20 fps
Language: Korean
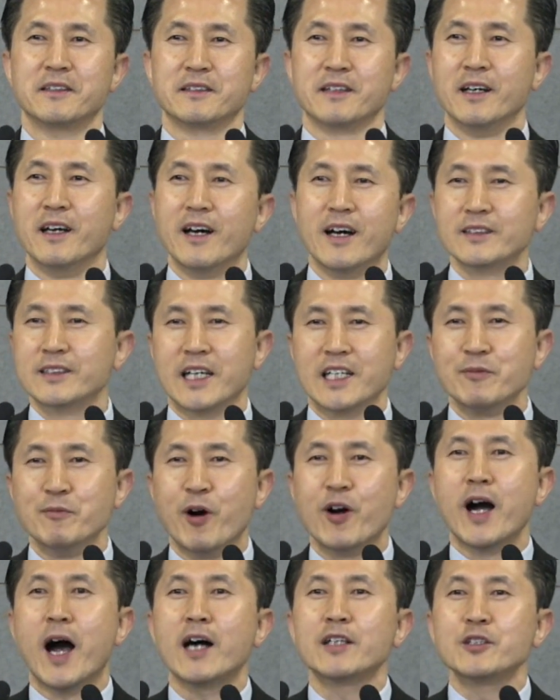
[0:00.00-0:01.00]
대단히
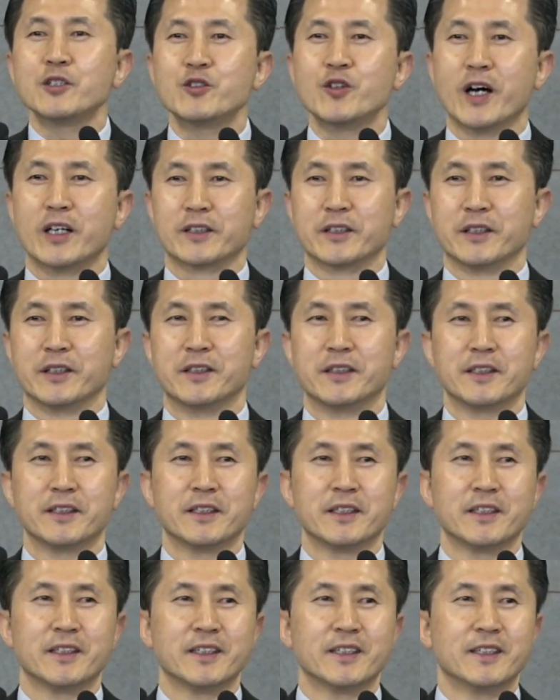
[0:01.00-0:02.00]
뭔가 하는 줄 알아요.
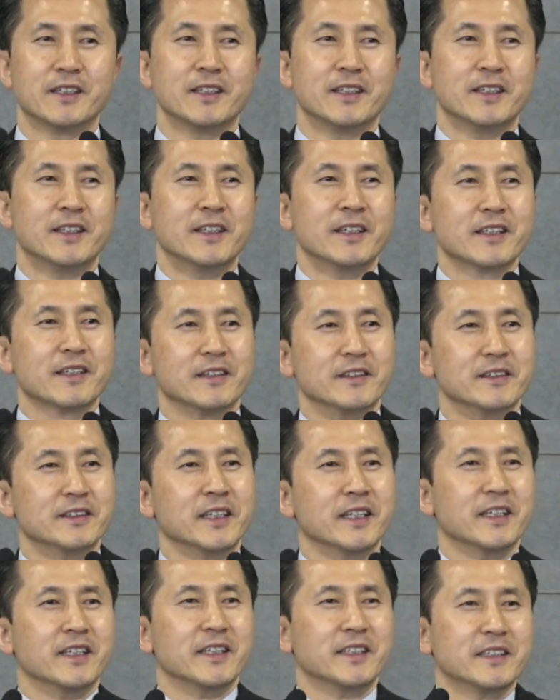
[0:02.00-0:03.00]

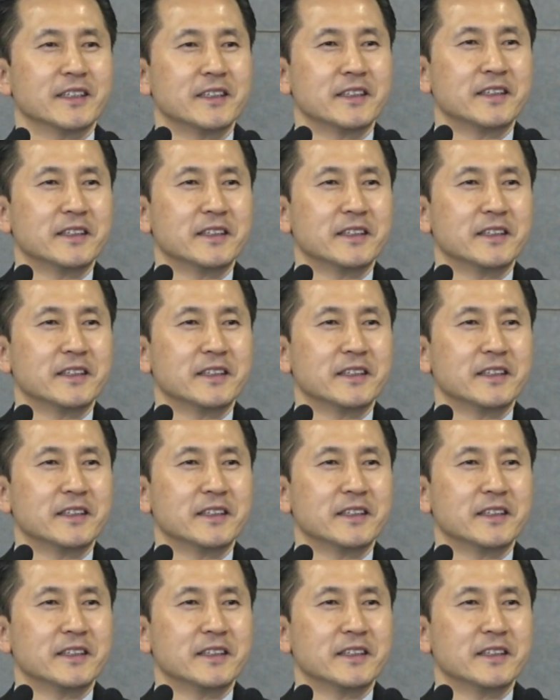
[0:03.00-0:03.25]
그런데